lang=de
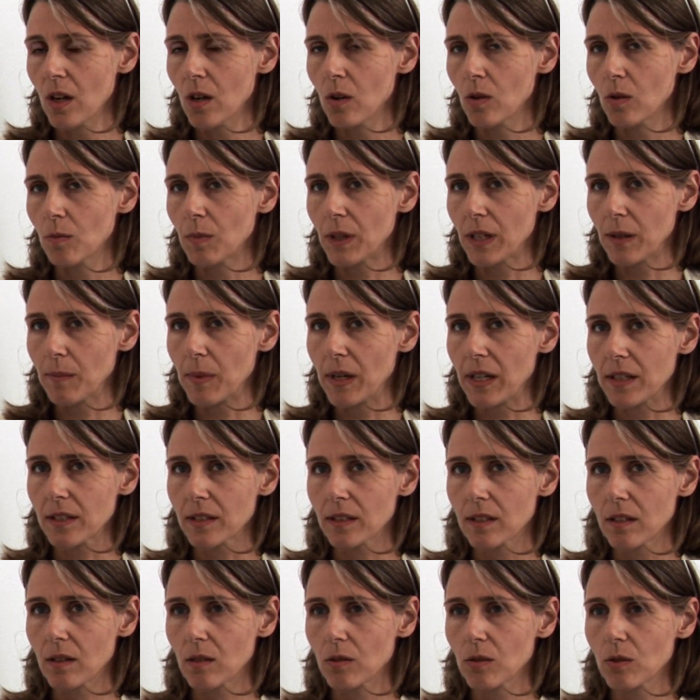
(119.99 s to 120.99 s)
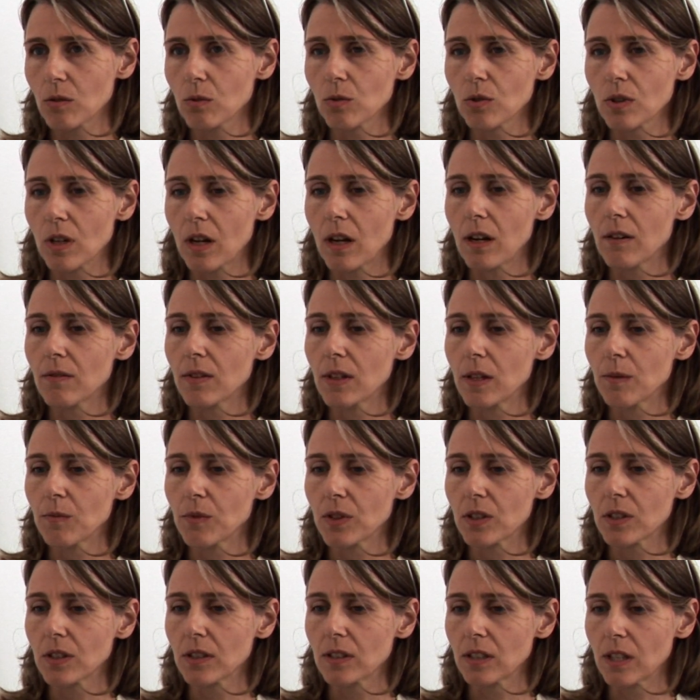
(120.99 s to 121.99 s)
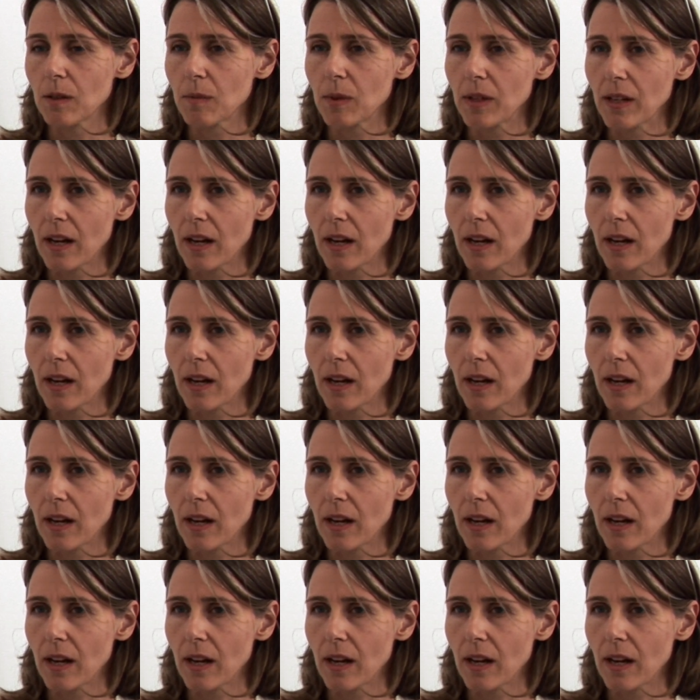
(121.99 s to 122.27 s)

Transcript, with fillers: Und bei dem ersten Haus Juskar war einfach das Thema